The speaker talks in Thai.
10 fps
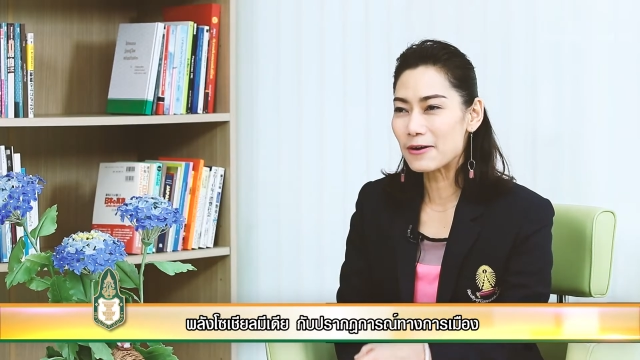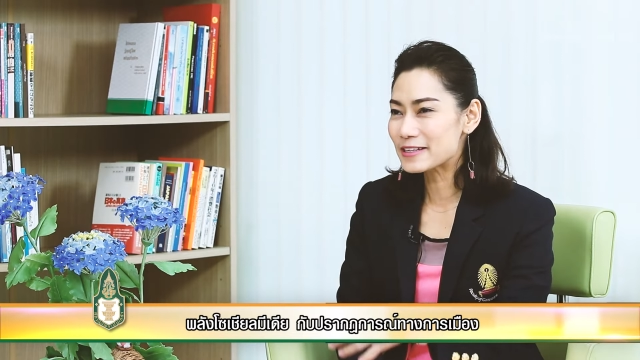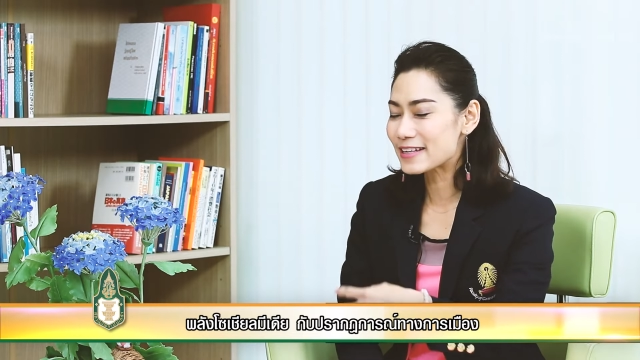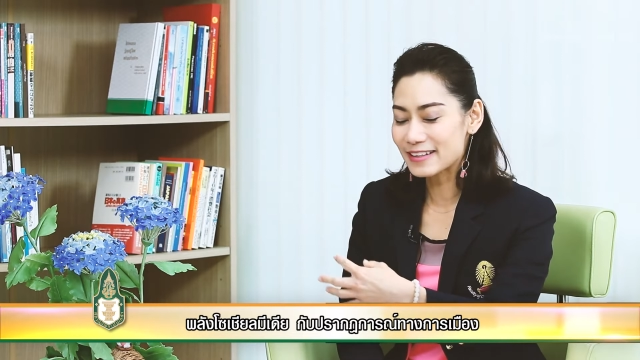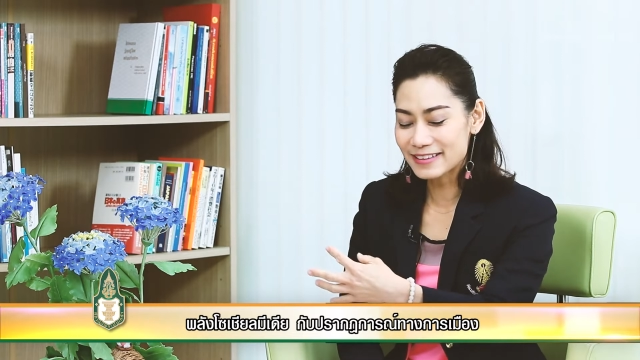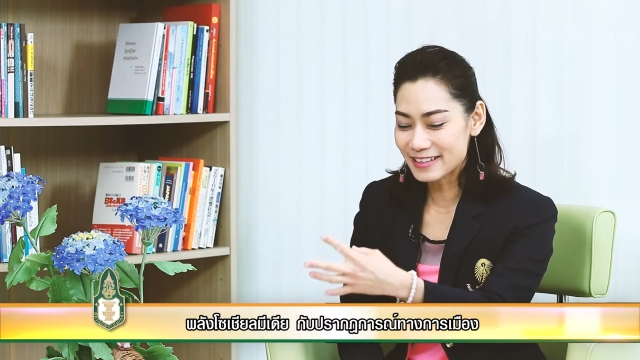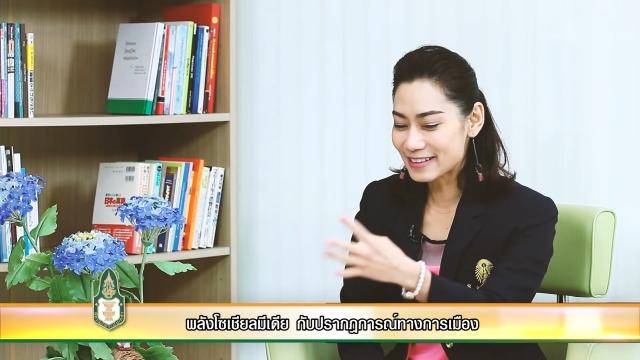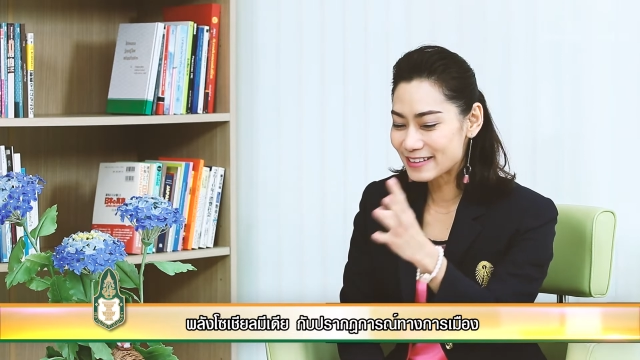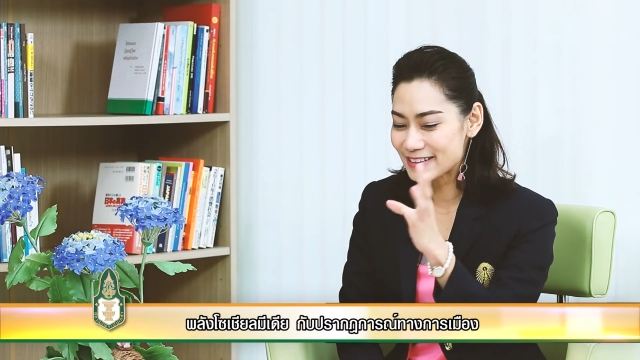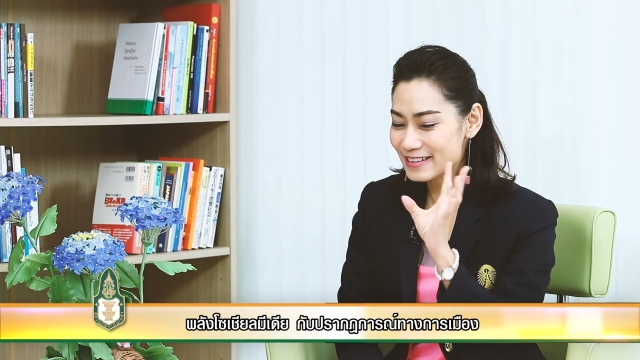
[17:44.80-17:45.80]
วไอ้สัตว์สี
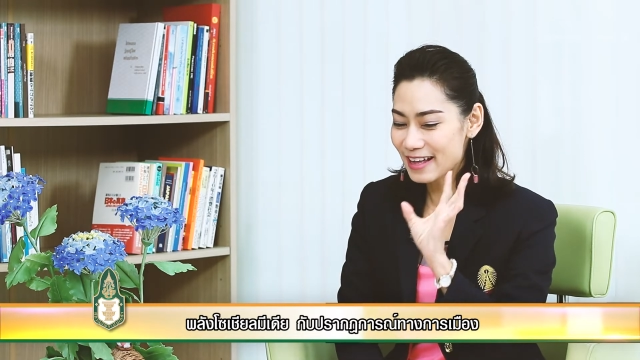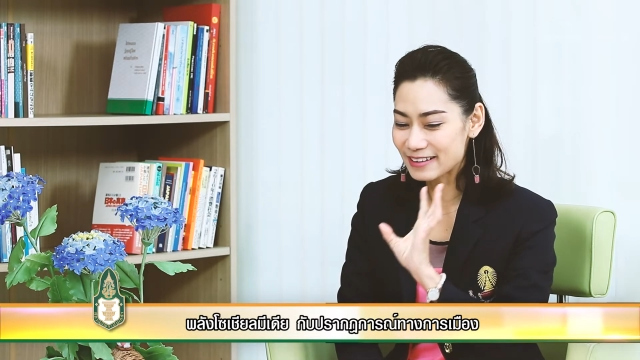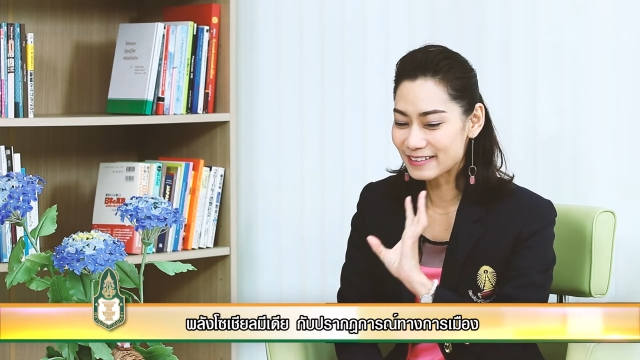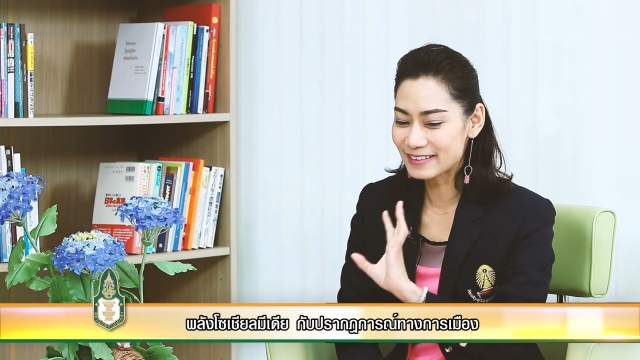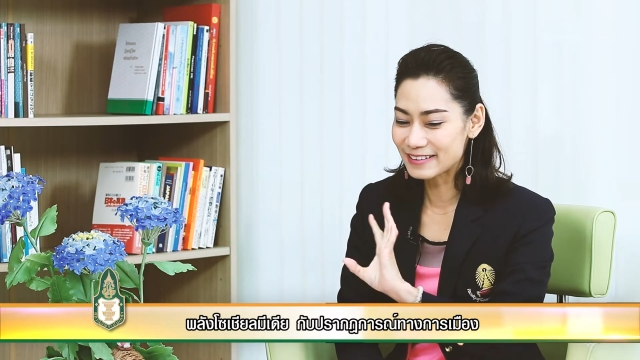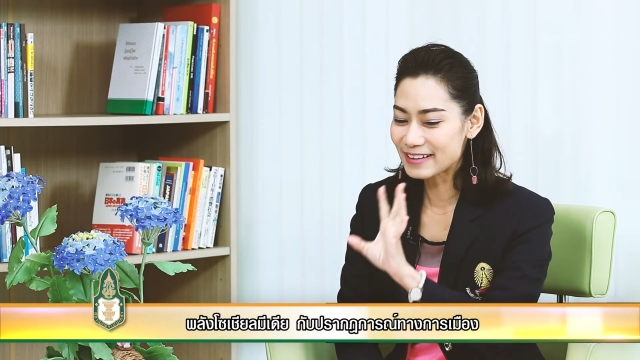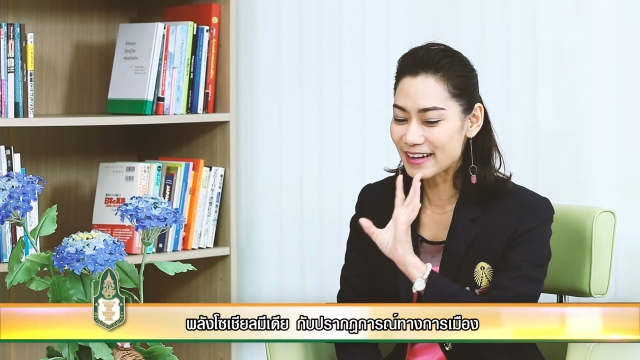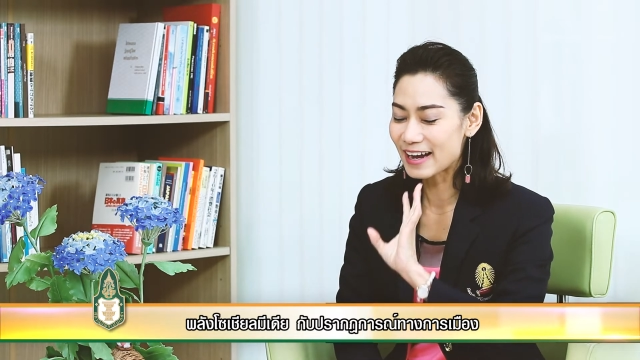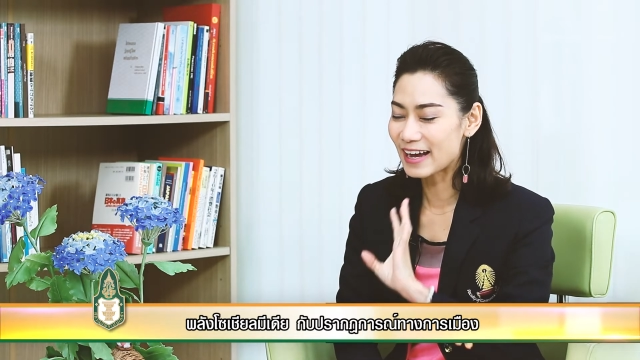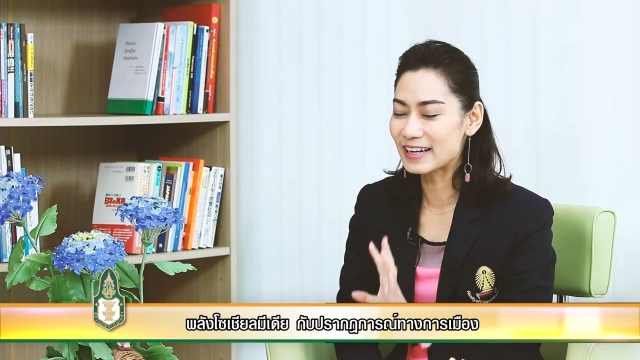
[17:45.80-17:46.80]
สัตว์สี
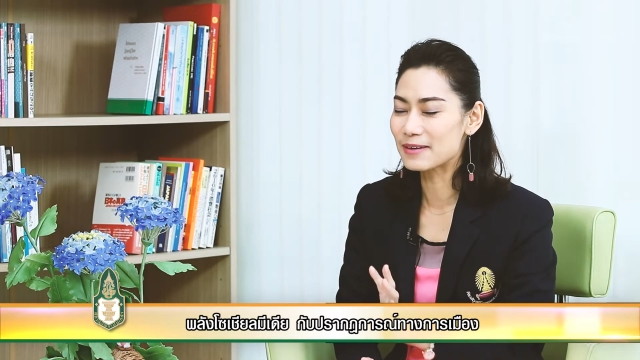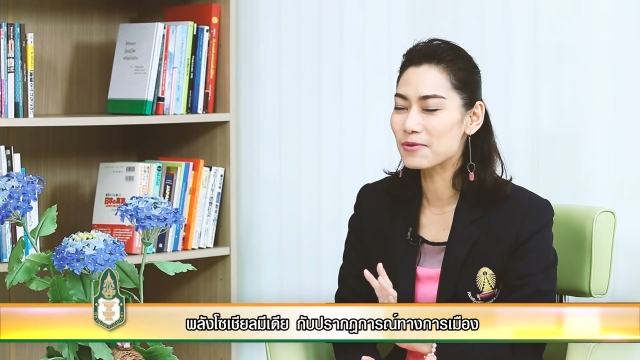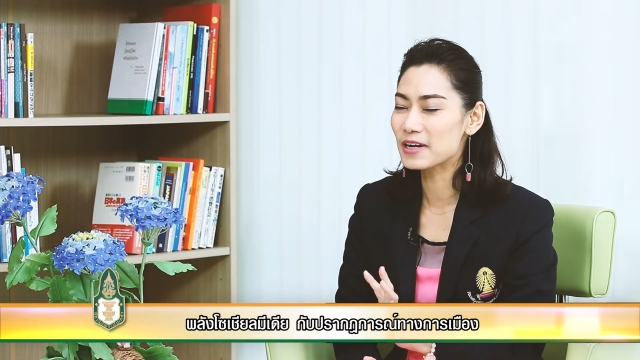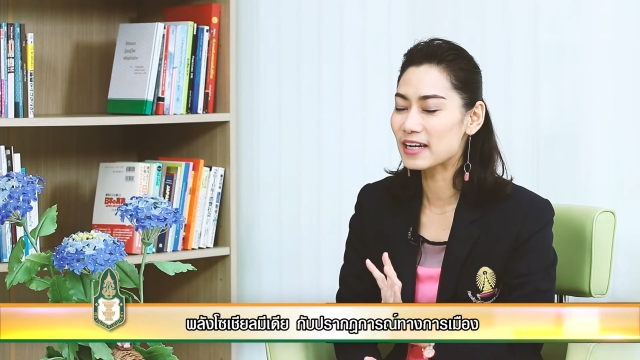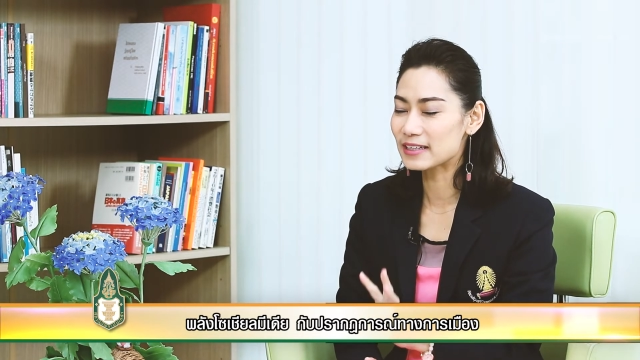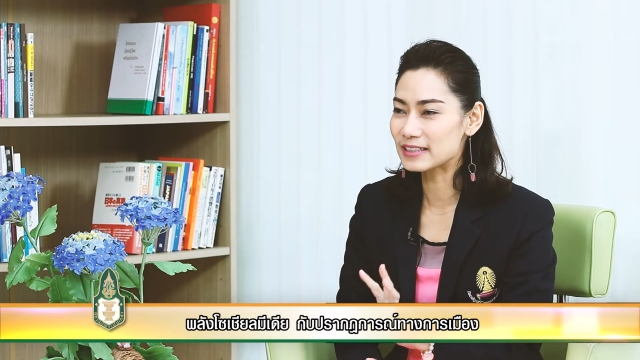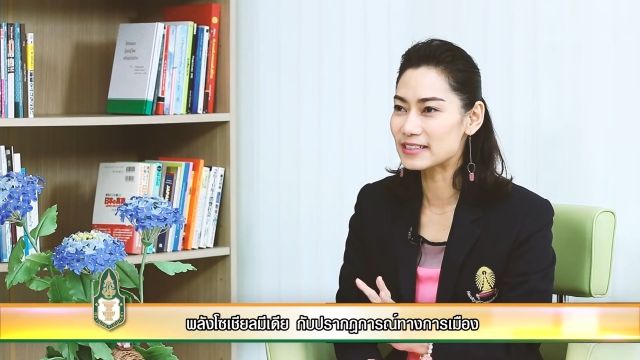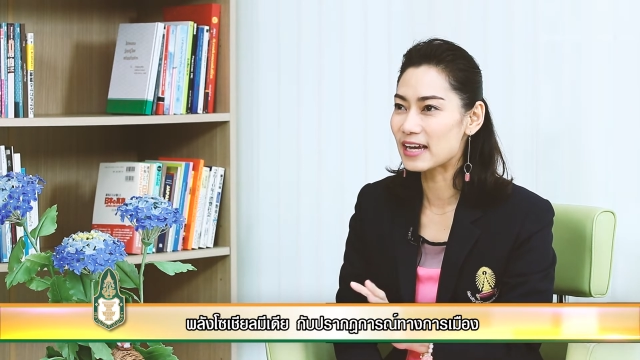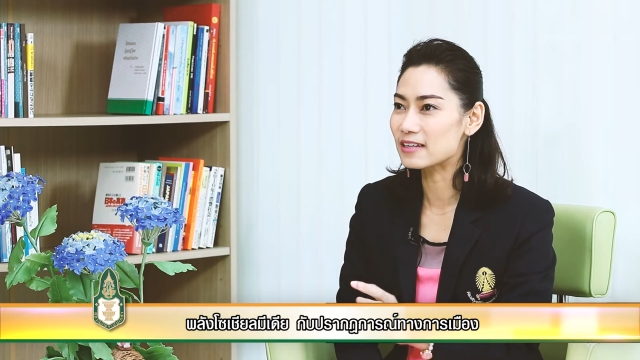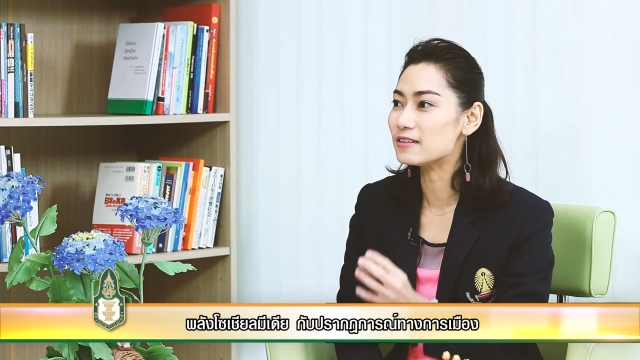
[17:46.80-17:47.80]
ใส่ไข่อะไรพวกนี้กระ
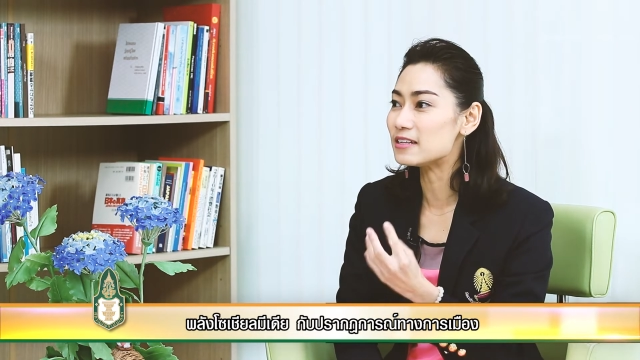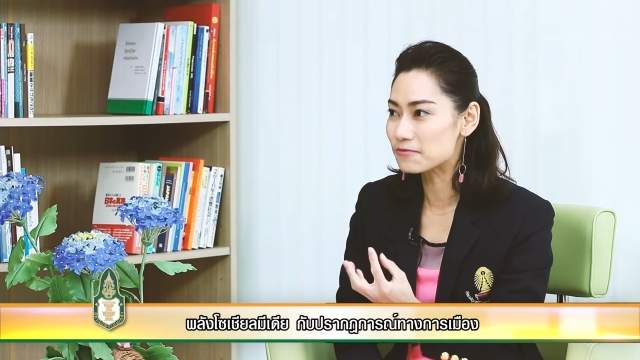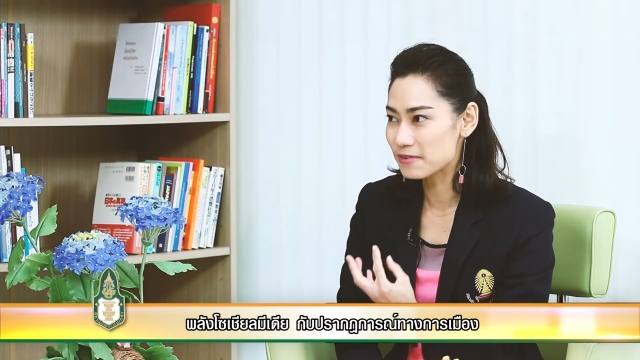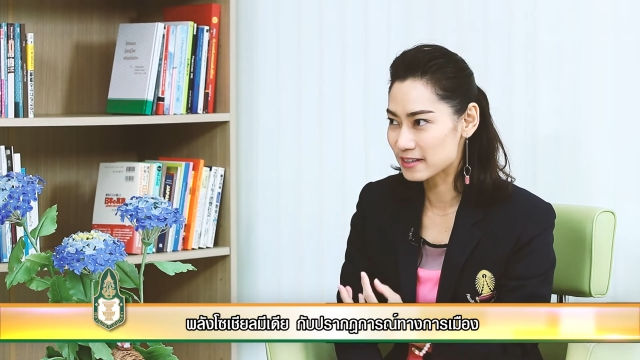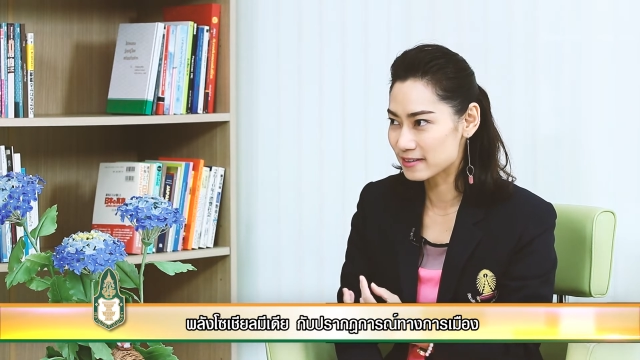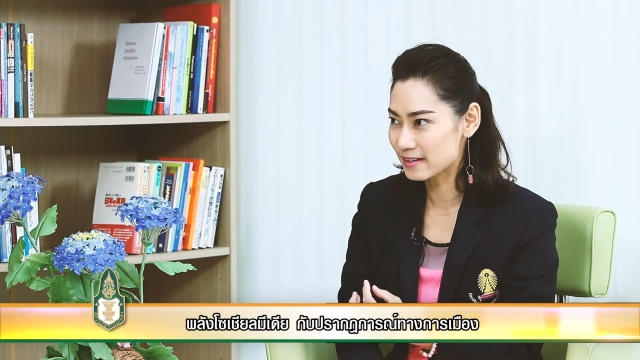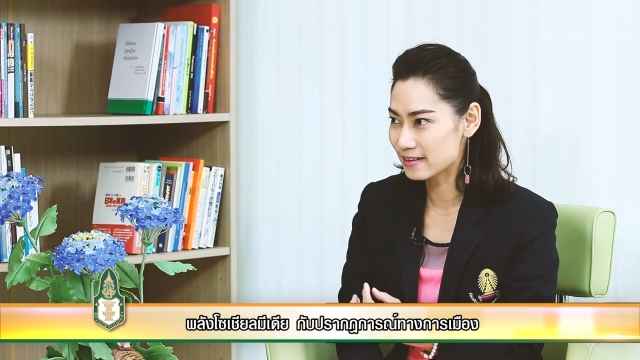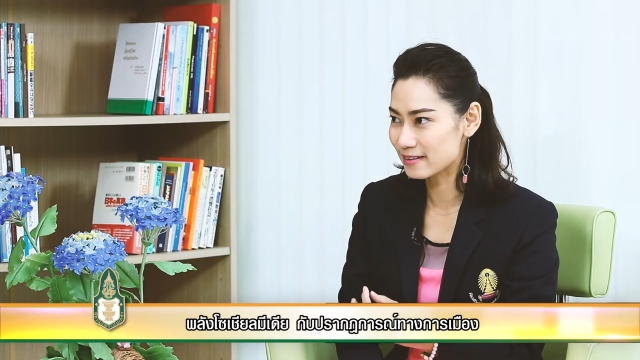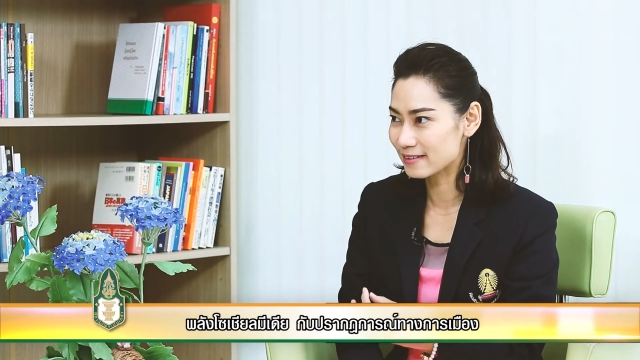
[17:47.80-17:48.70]
จายคืออินฟลูเอนเซอร์